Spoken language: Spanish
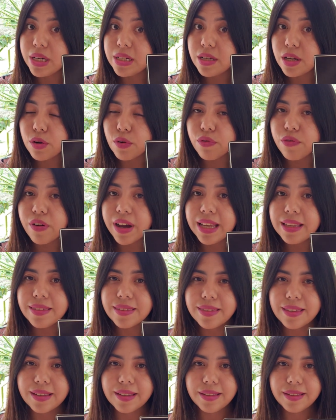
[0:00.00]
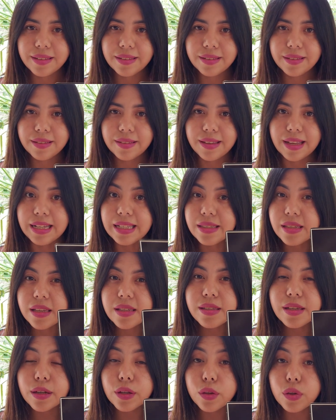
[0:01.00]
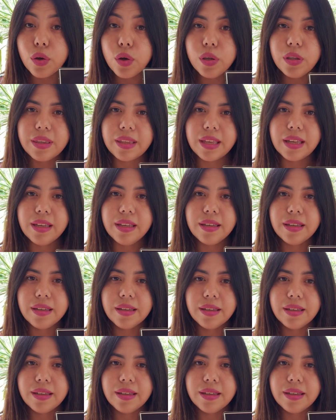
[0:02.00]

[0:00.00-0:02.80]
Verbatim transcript: el hierofante, el sacerdote,